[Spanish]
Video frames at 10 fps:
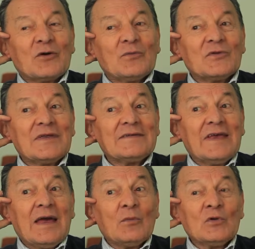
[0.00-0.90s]
como
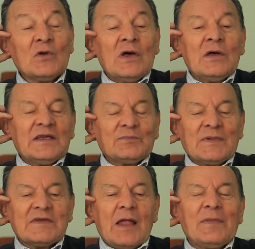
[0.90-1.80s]
decíamos,
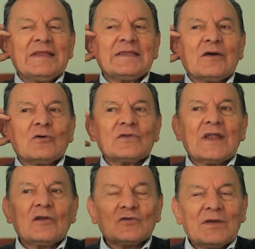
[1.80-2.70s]
especialmente
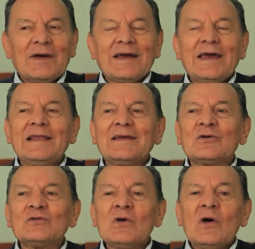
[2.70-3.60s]
contra los
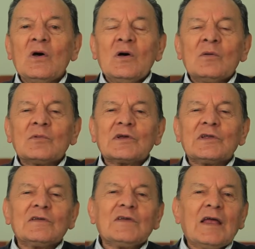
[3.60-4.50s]
evangélicos, porque
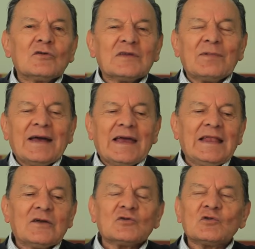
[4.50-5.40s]
decían los
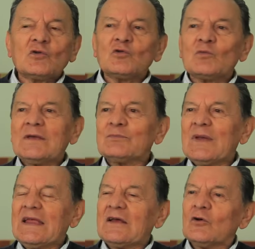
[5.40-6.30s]
evangélicos son los más
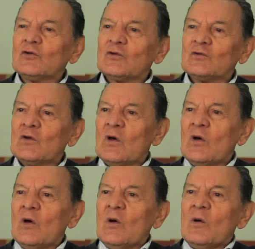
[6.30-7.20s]
peligrosos,
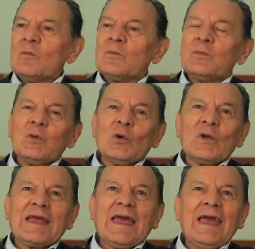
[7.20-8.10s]

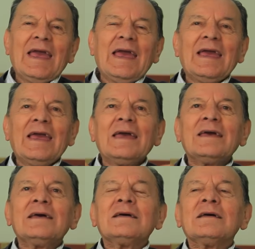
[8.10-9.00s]
porque
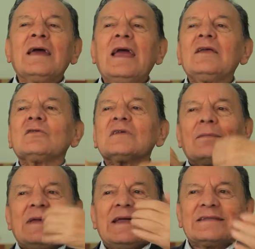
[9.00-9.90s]
ellos
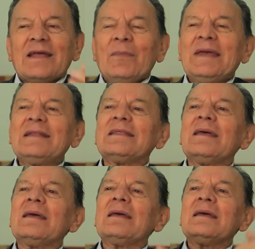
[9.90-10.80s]

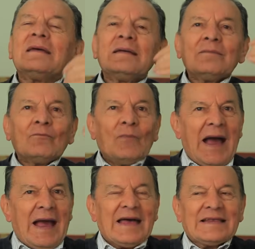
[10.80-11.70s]
abiertamente
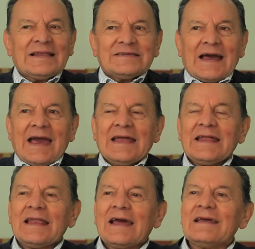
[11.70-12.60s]
van a sacar
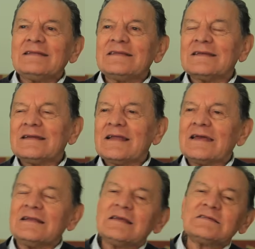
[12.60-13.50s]
a la gente de la
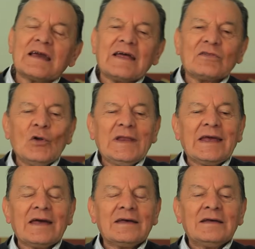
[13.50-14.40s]
Iglesia Católica.